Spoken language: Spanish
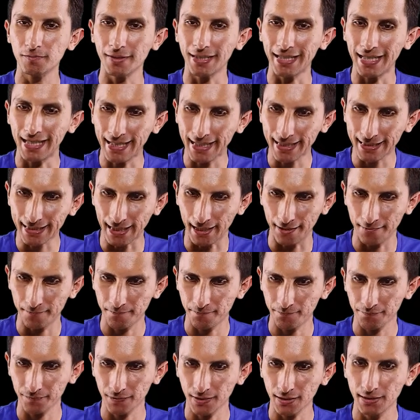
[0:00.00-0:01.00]
mirar
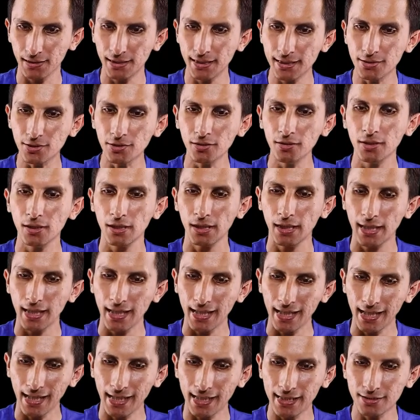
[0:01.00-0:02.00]
acá. ¿Listo?
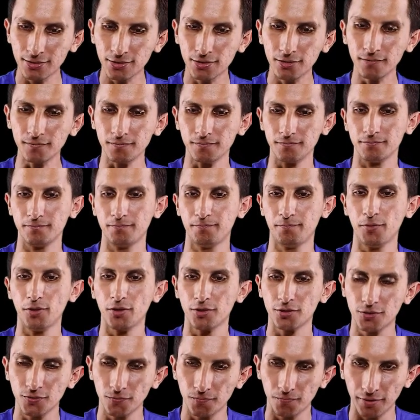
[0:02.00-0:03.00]
Esto,
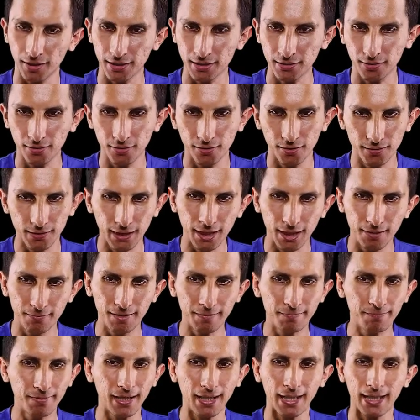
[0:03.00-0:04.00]
por supuesto, nos
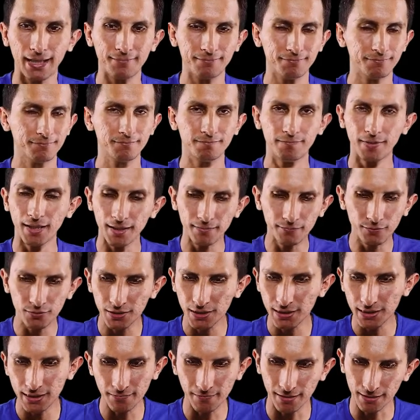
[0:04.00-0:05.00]
sirve para, para
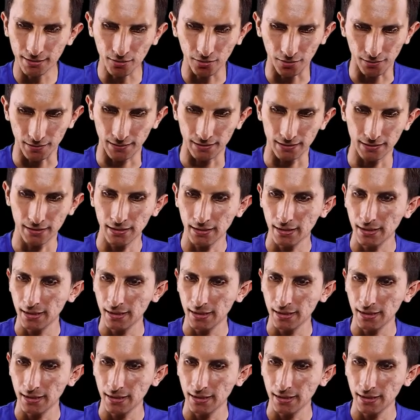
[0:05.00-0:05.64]
muchísimas cosas.